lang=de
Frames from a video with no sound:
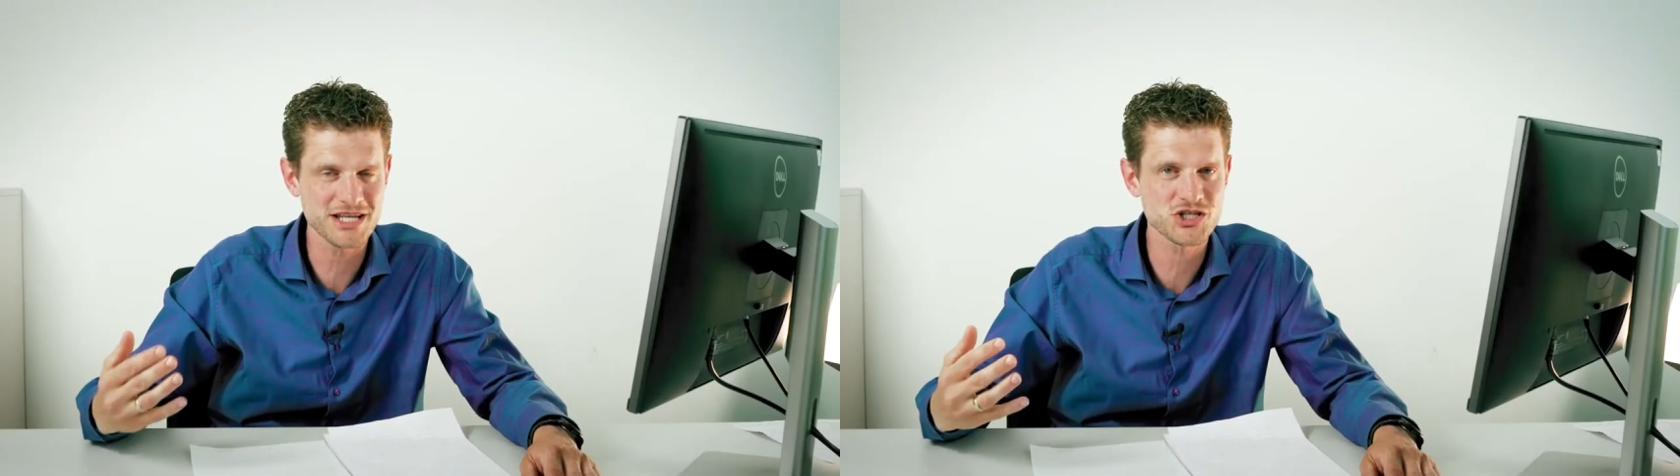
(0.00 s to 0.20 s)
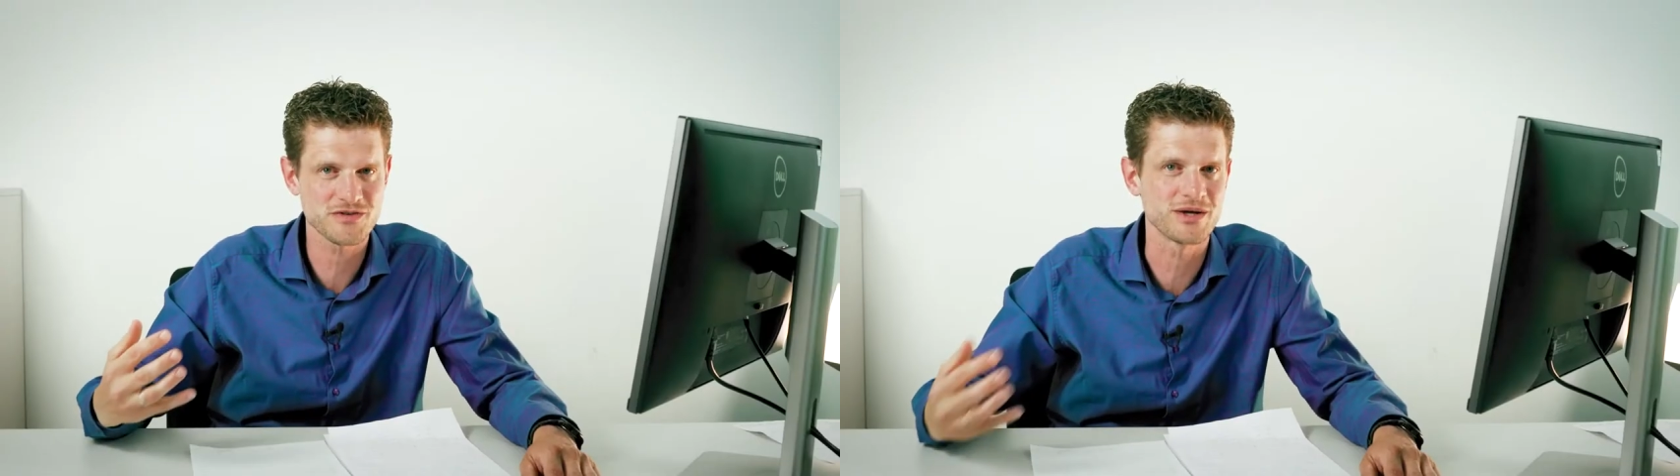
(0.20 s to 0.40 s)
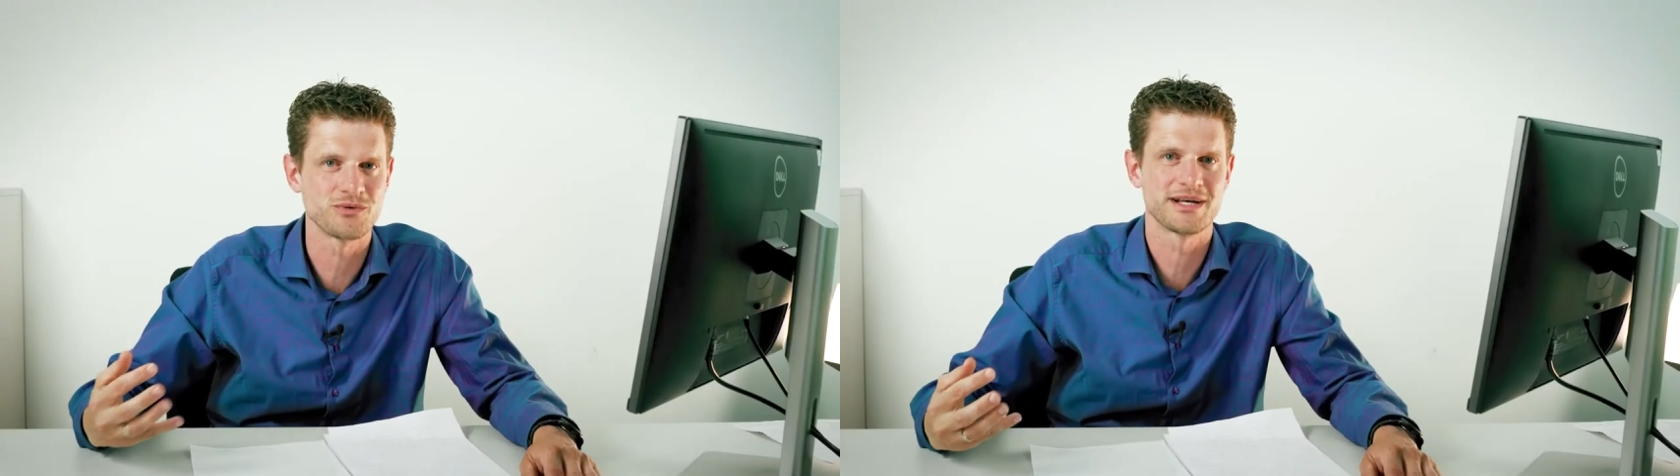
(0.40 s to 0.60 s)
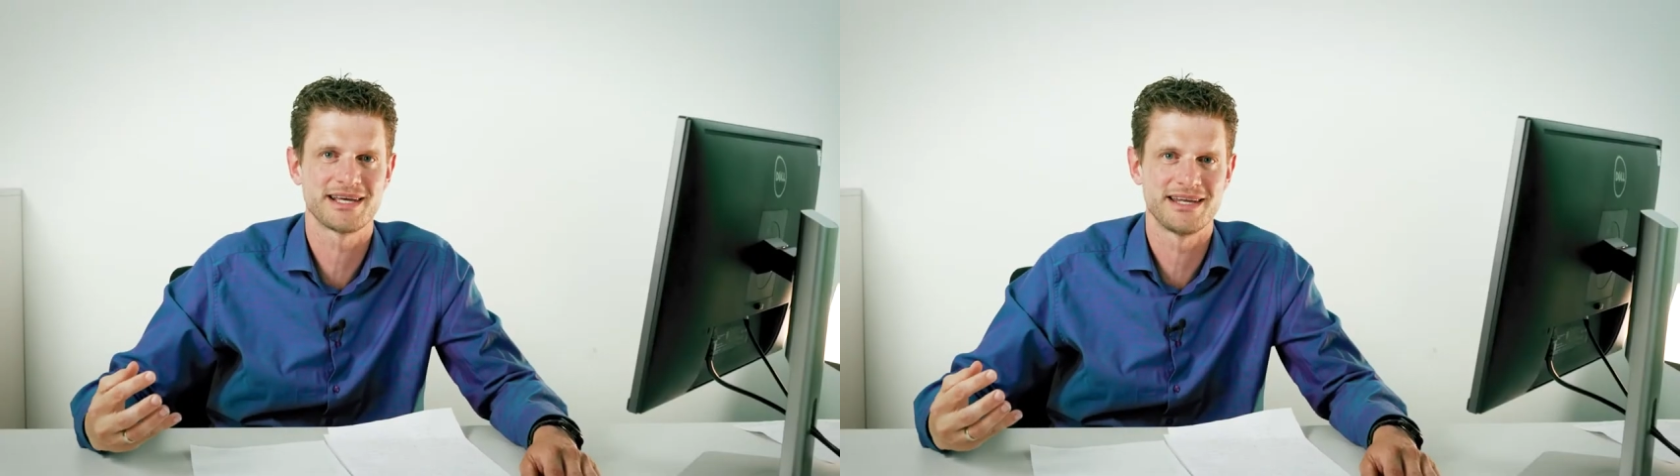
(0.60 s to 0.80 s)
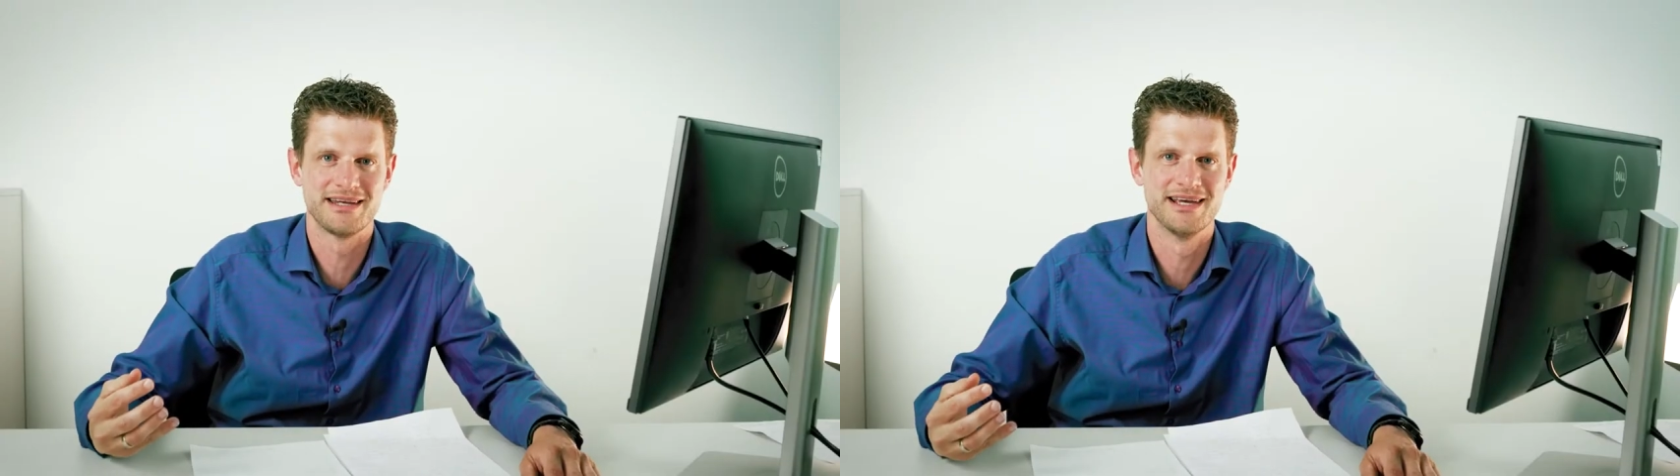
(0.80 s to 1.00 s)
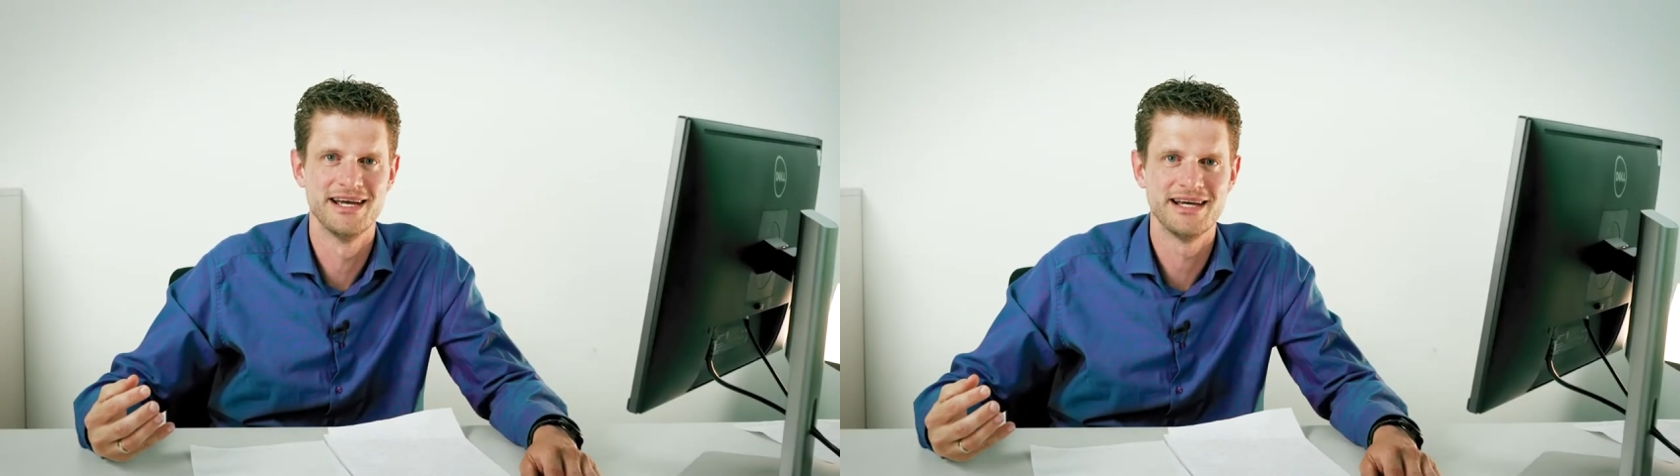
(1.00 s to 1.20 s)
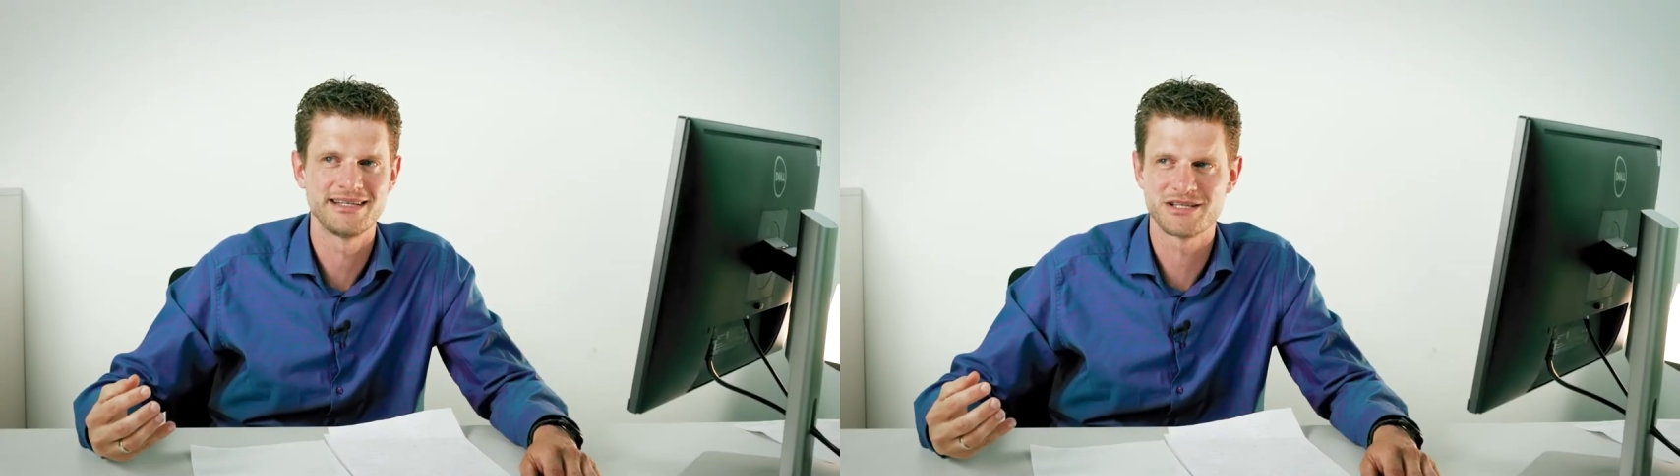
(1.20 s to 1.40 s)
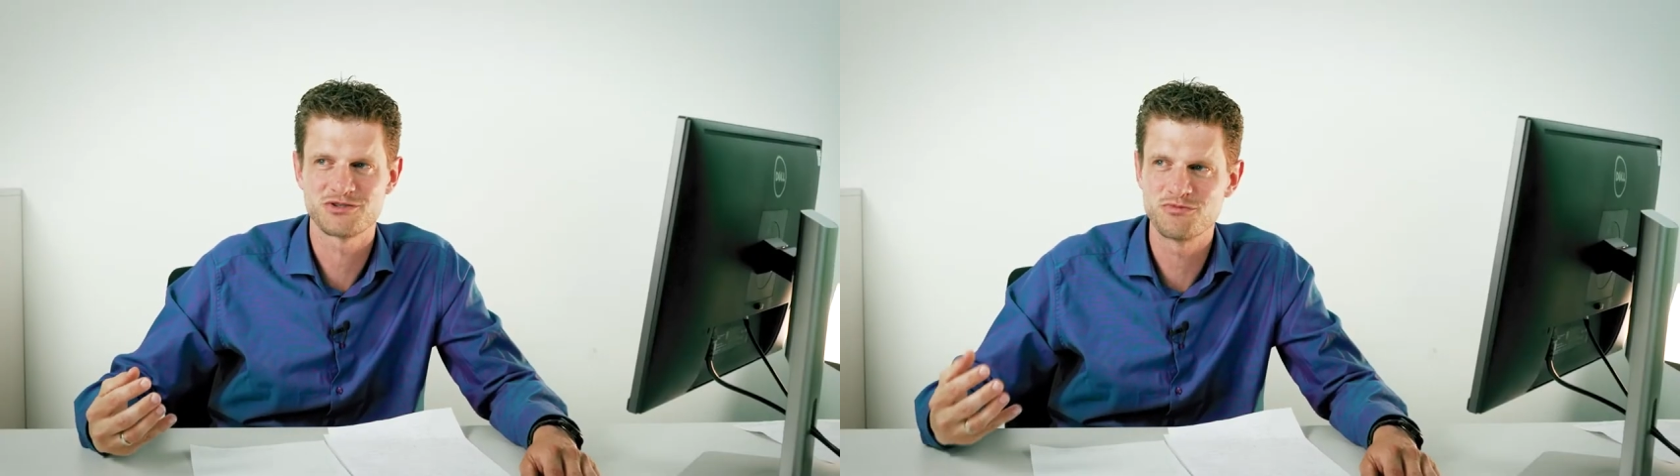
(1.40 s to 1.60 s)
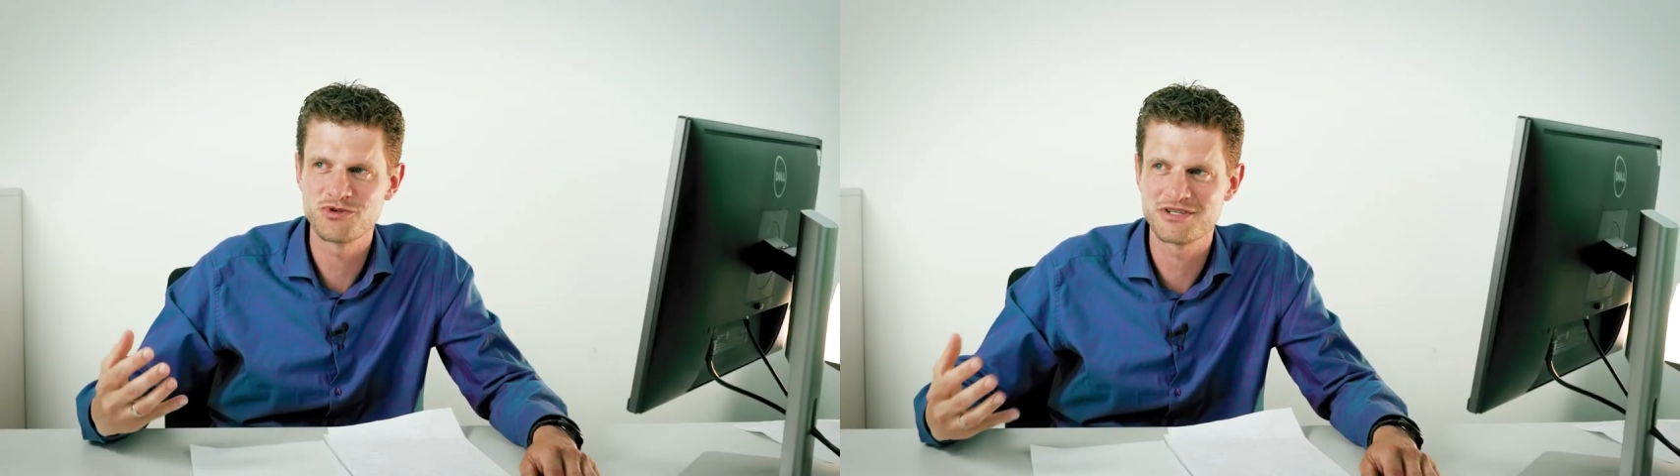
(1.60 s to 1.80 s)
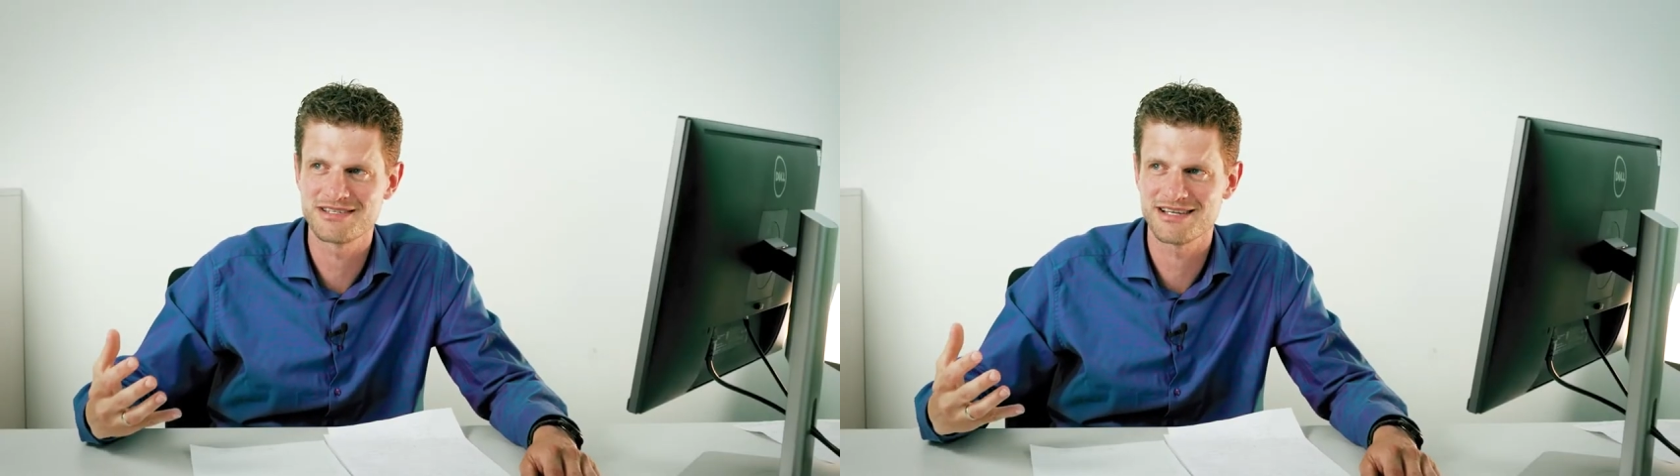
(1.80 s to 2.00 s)
Herzschwingungen erkennen. Dazu
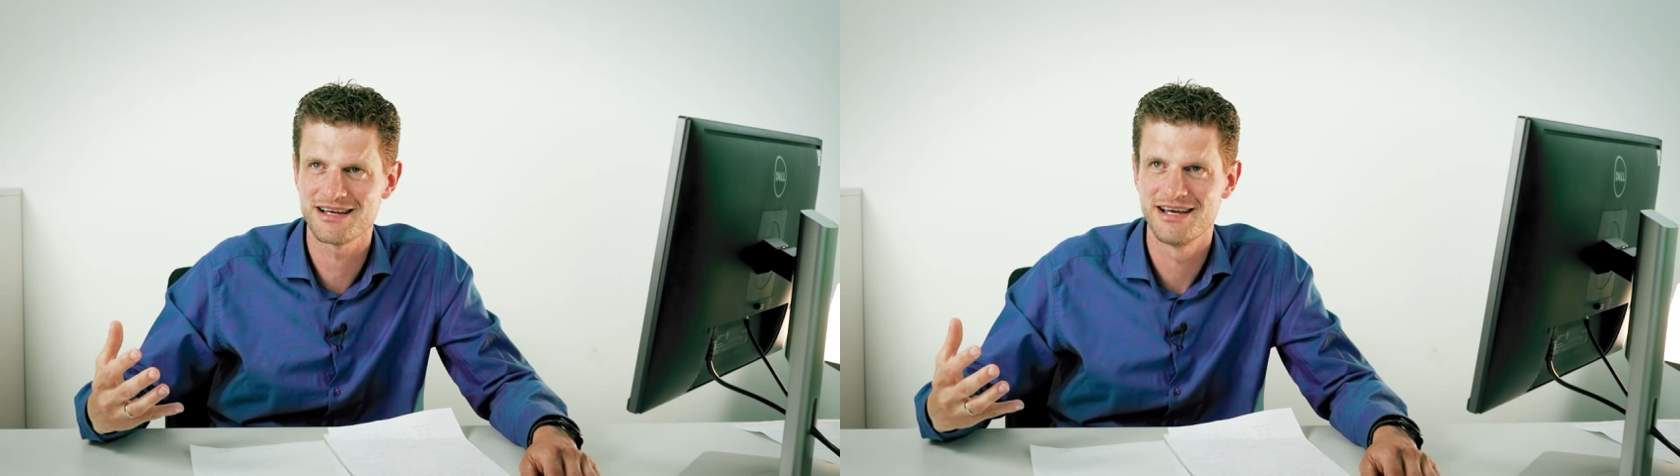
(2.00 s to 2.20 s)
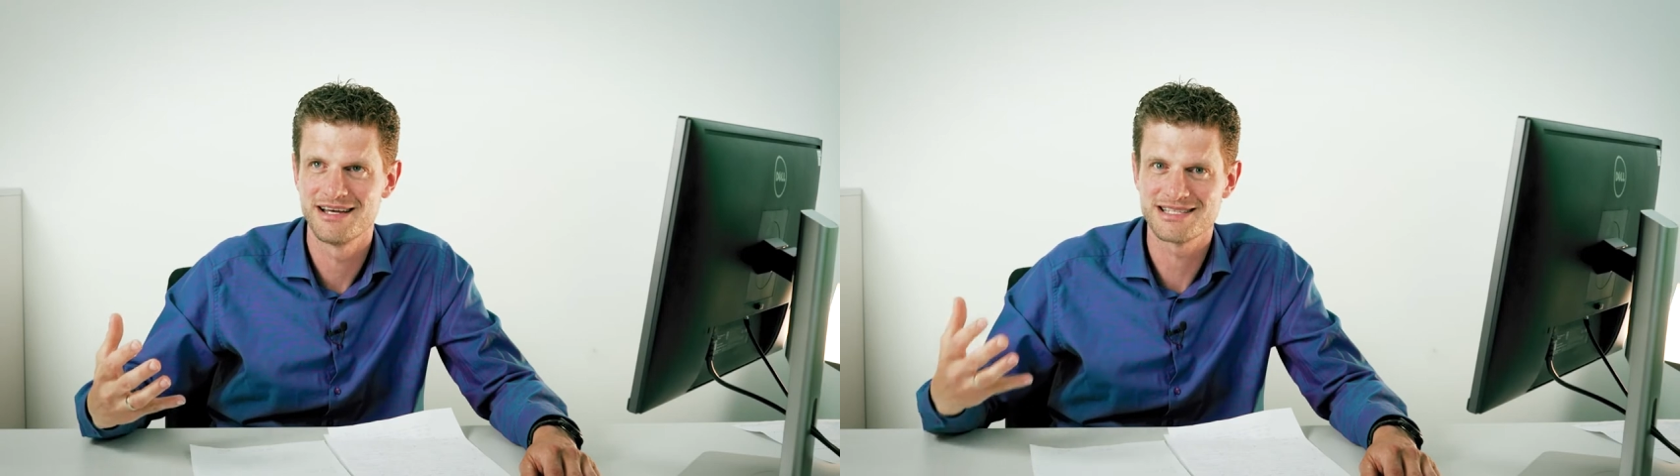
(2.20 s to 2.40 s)
müsste es ja